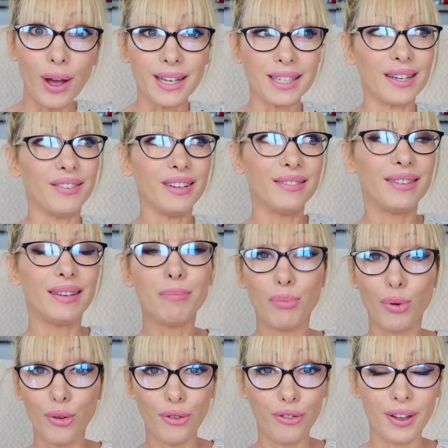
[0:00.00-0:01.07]
et que j'avais été
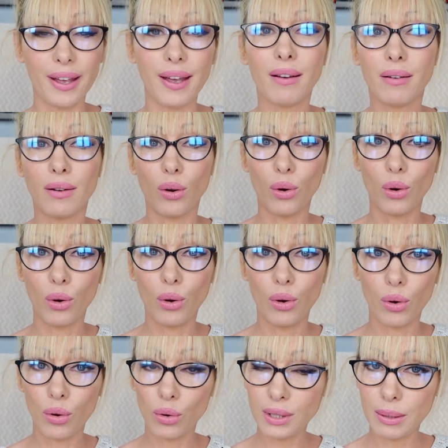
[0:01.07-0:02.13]
bluffée
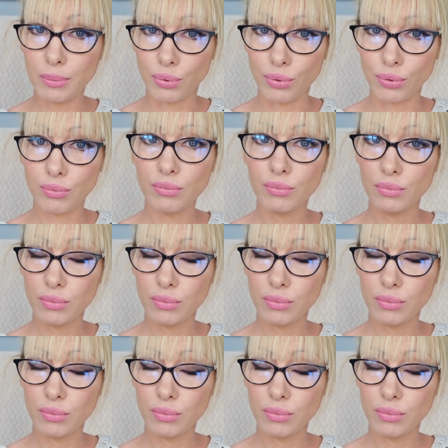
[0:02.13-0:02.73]
au début.